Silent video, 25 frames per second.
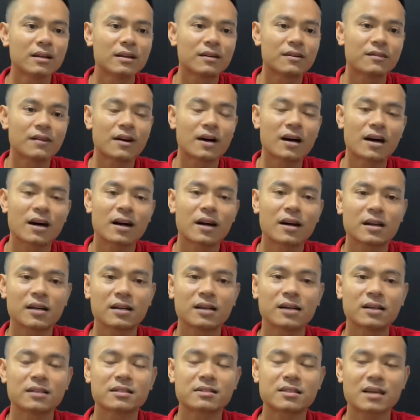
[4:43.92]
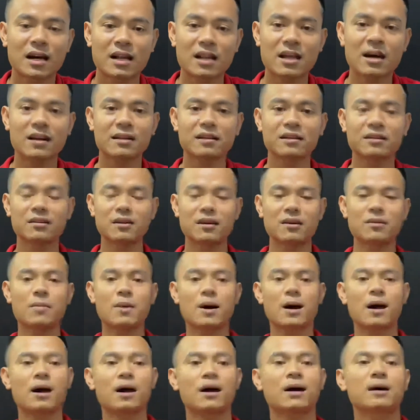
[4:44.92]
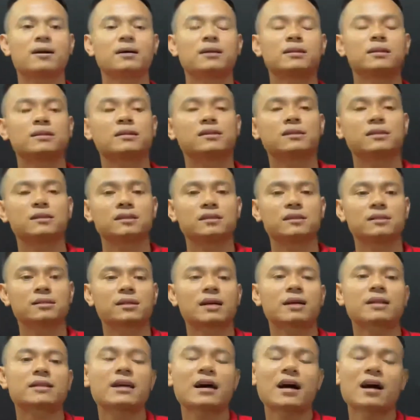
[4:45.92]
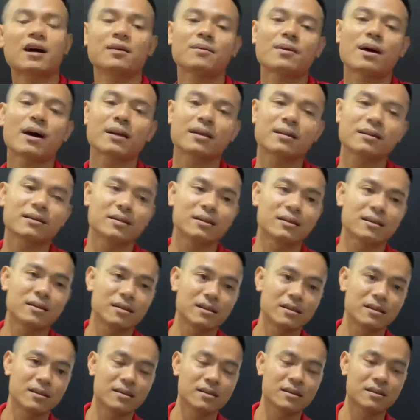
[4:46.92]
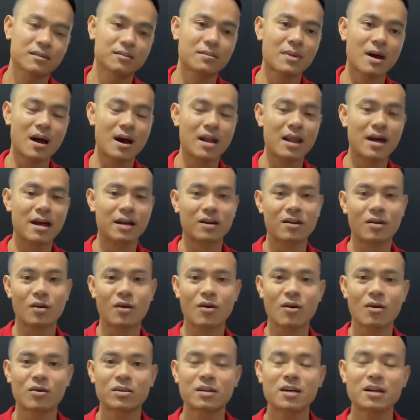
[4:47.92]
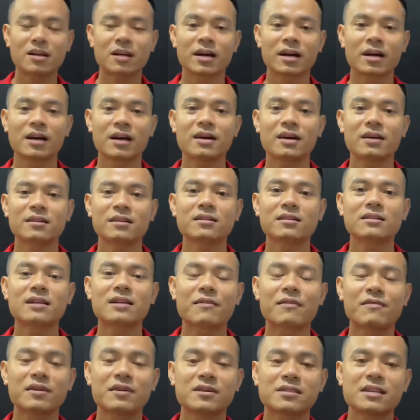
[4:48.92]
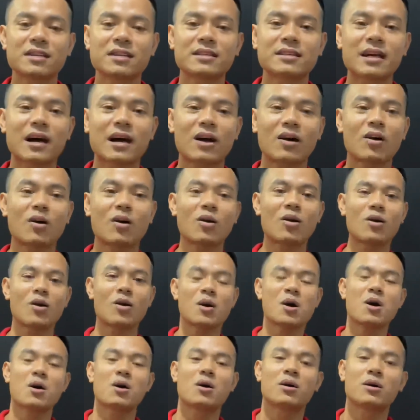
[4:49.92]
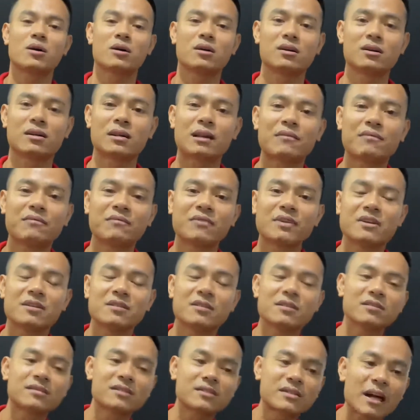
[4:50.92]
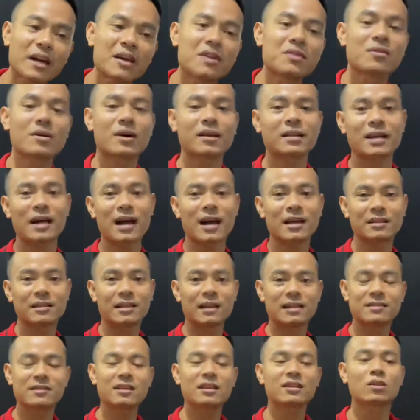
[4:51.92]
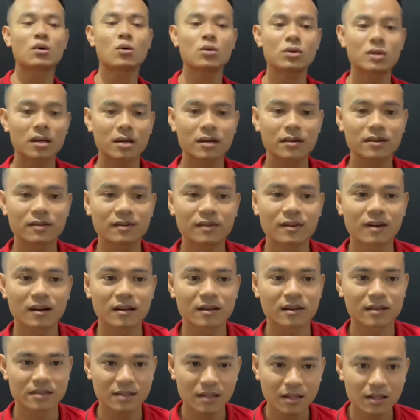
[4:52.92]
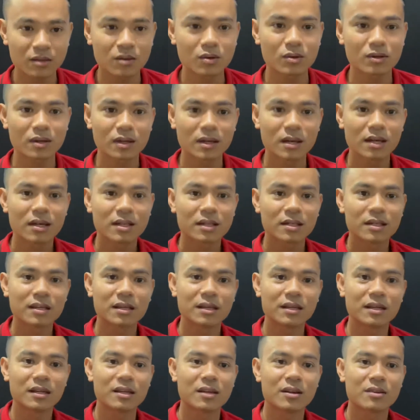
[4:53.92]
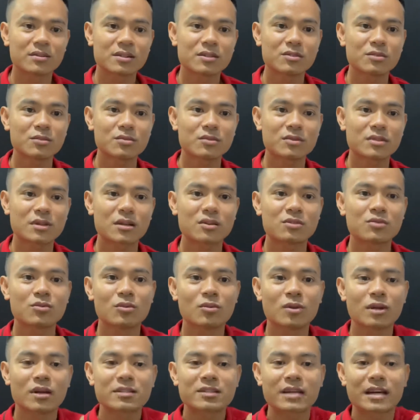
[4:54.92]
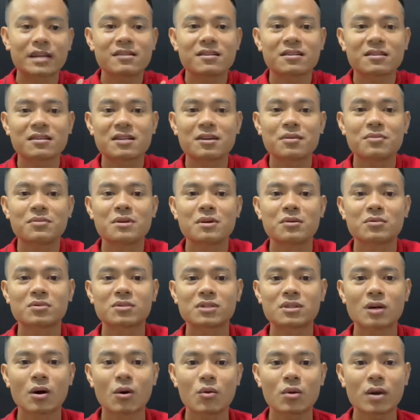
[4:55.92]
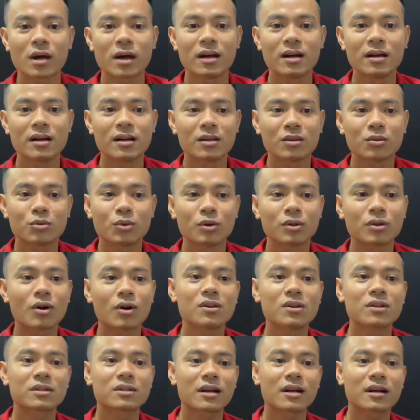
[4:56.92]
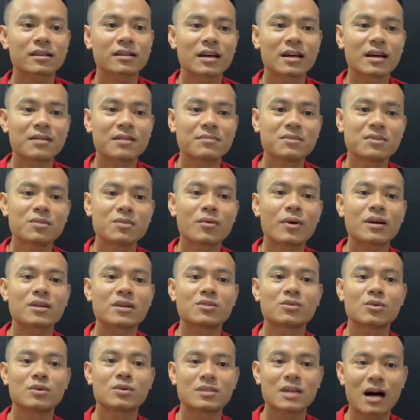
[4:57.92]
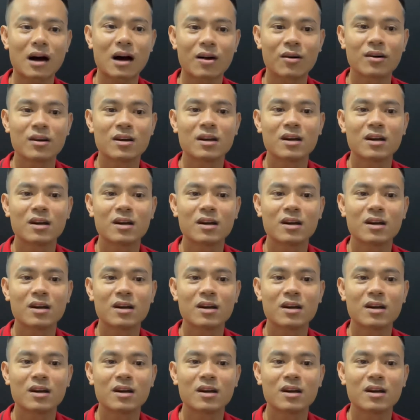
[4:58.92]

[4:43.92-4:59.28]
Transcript: và uh, trái lại nếu mà Ờ, các nhà các bạn ờ, mà lại có thiết kế những nhà vệ sinh nhà kho ờ, nằm về hướng tây của căn nhà thì rất là tốt rồi và vâng, nó rất là tốt thì nó sẽ giúp cho gia chủ là tránh được nhiều điều xấu này tuổi thọ được tăng thêm sức khỏe dồi dào